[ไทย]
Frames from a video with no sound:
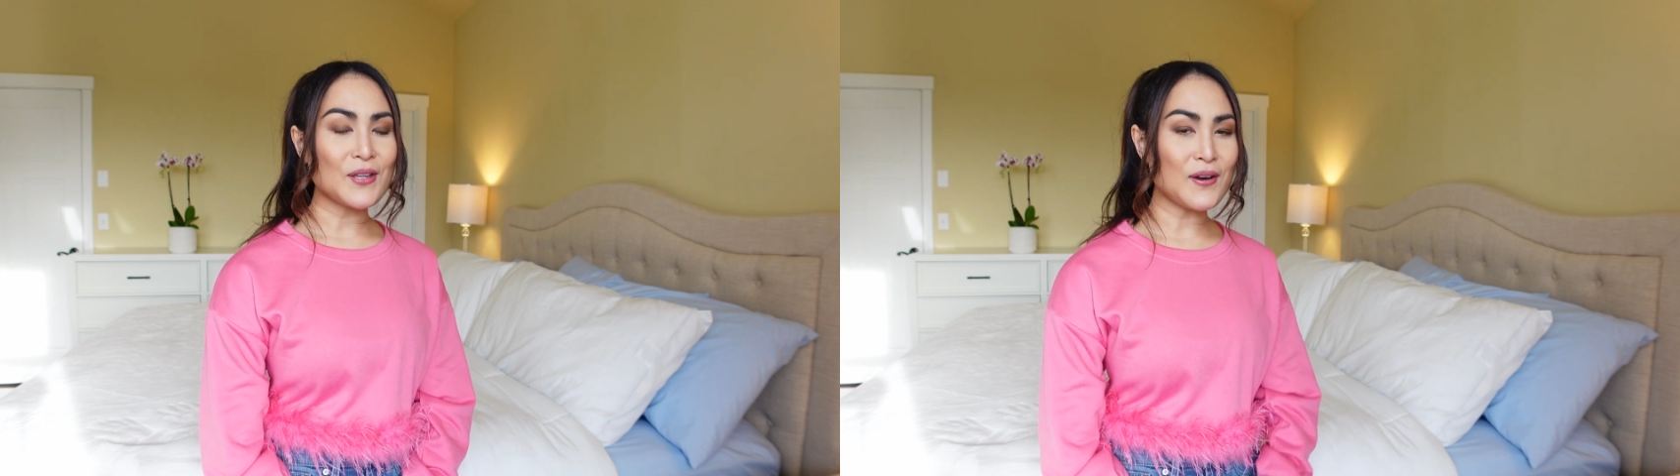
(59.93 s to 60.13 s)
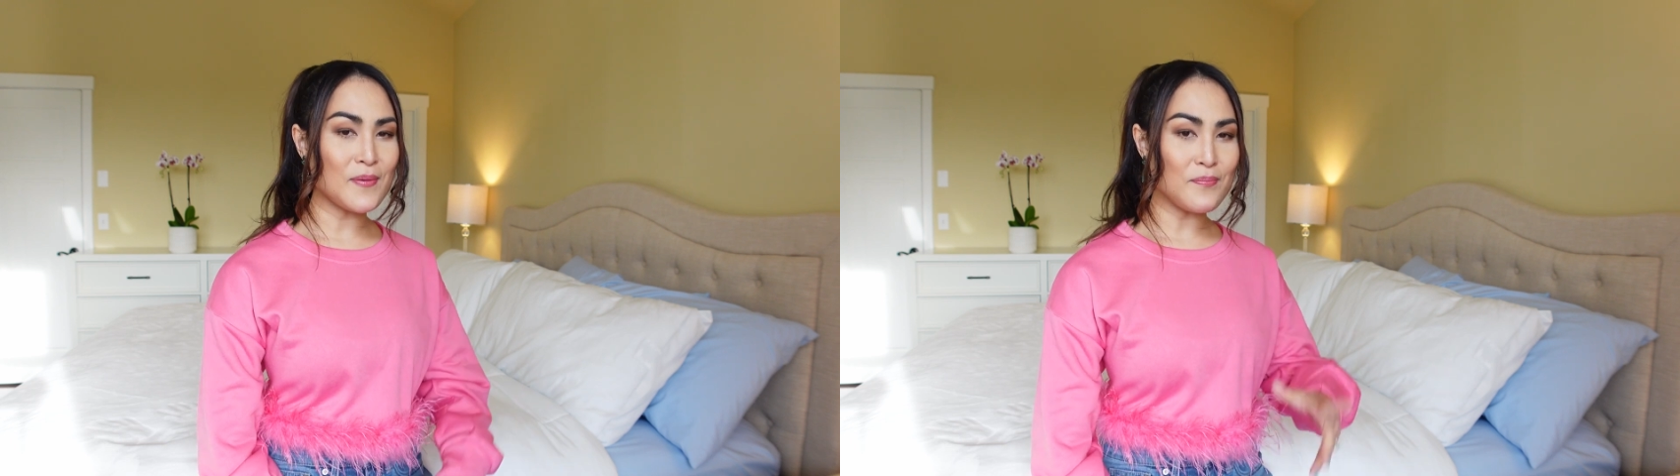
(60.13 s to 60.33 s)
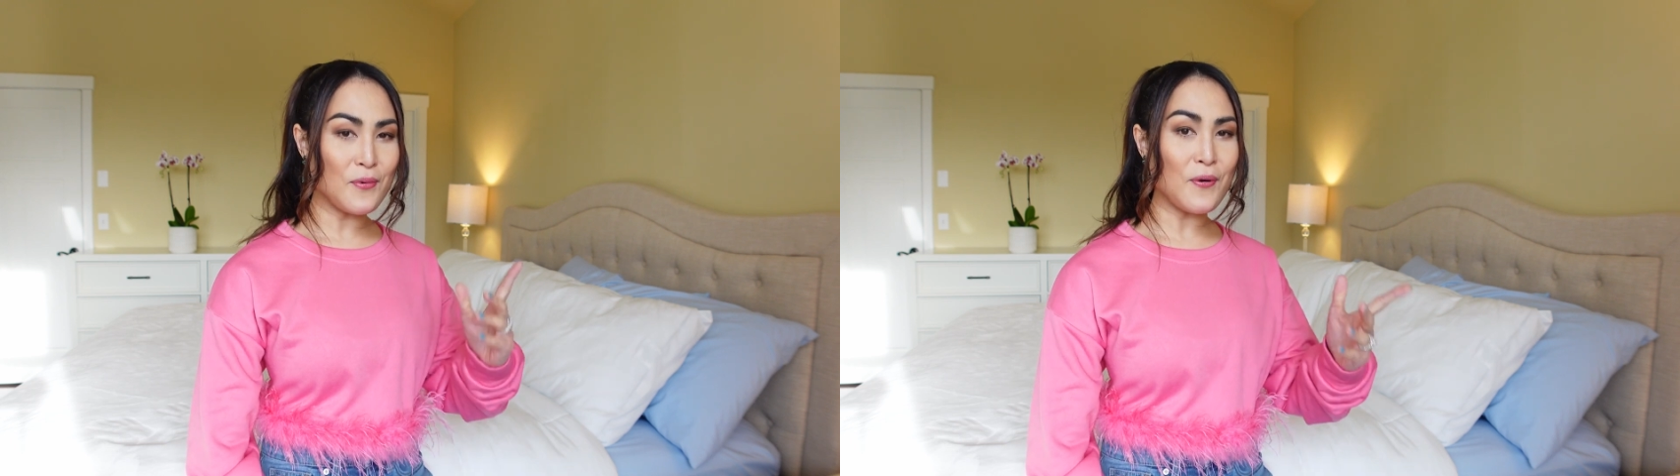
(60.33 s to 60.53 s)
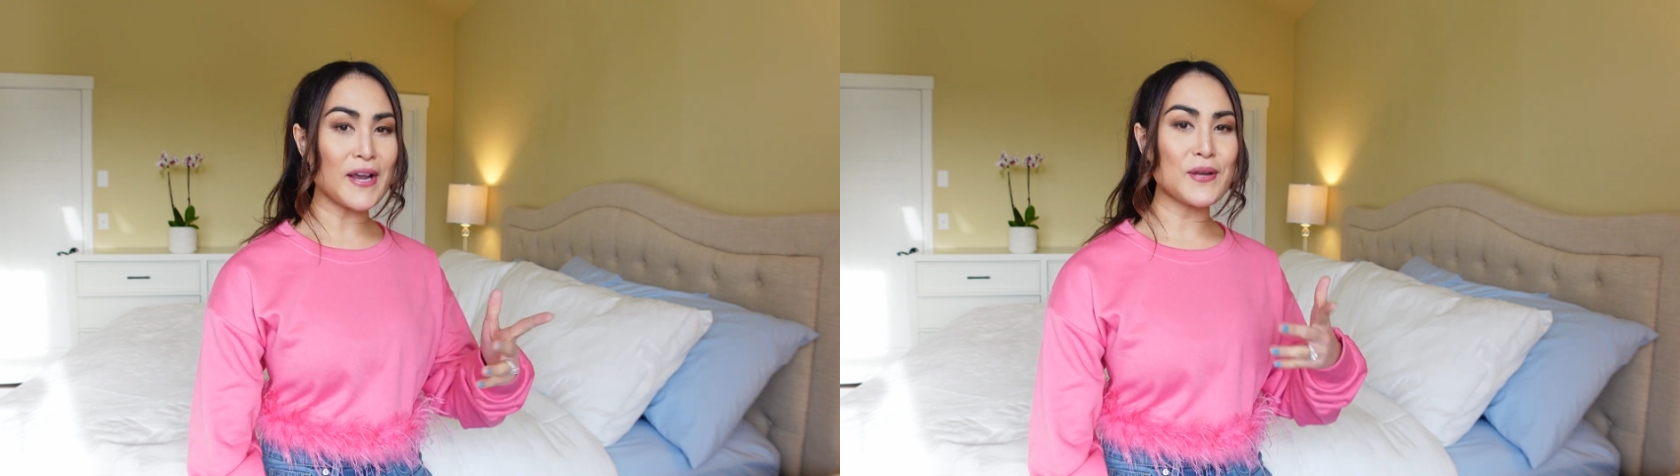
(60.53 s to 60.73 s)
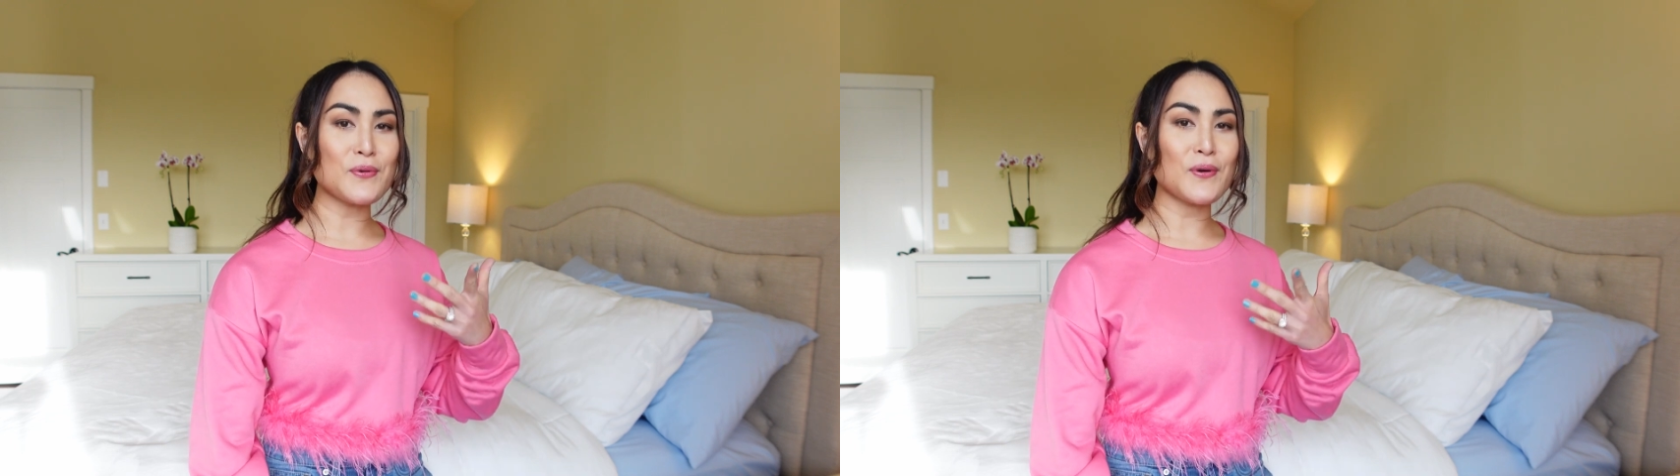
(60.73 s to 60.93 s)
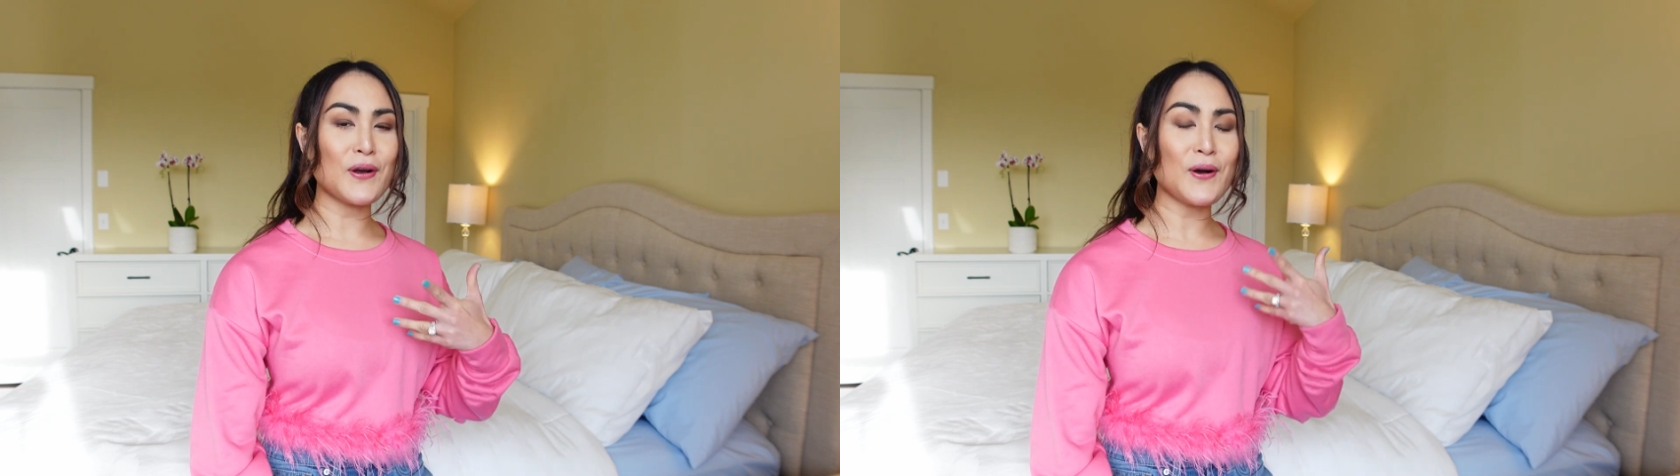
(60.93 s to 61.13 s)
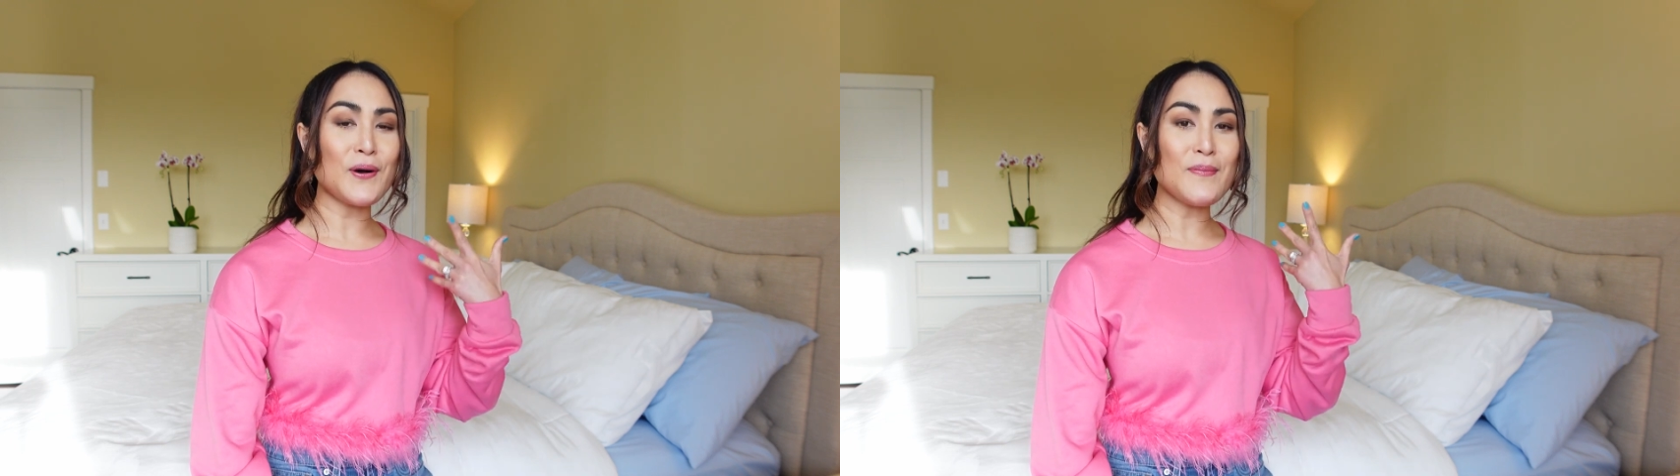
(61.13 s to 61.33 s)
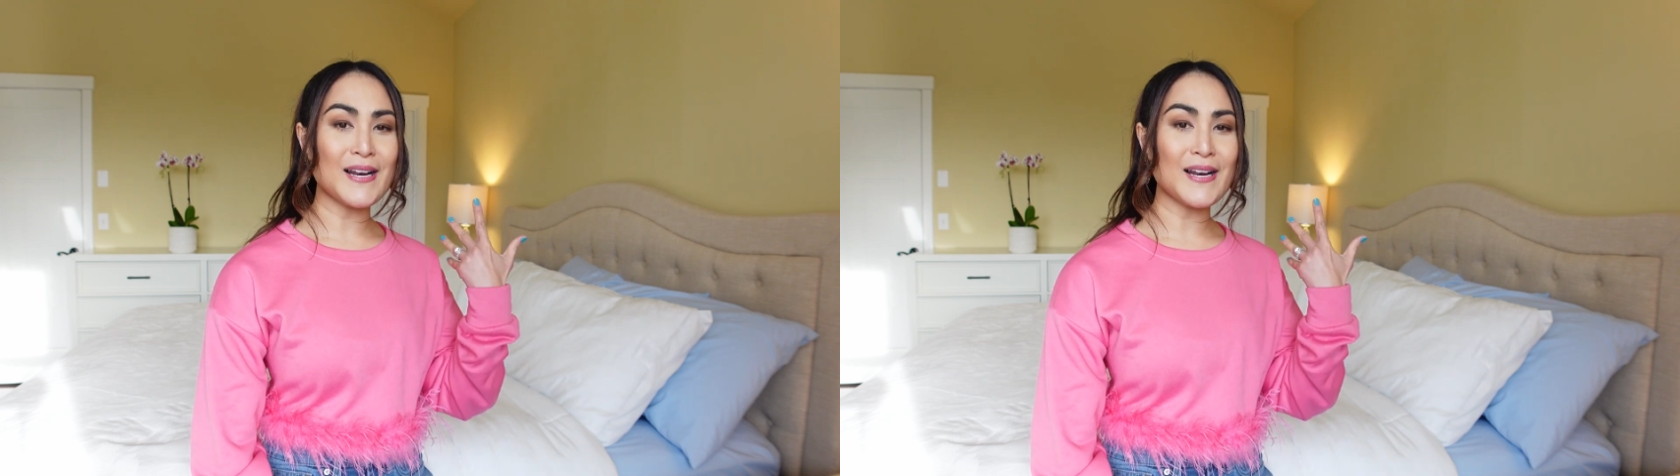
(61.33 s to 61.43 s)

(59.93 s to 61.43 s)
ตอนนั้นป่วยอยู่แล้วก็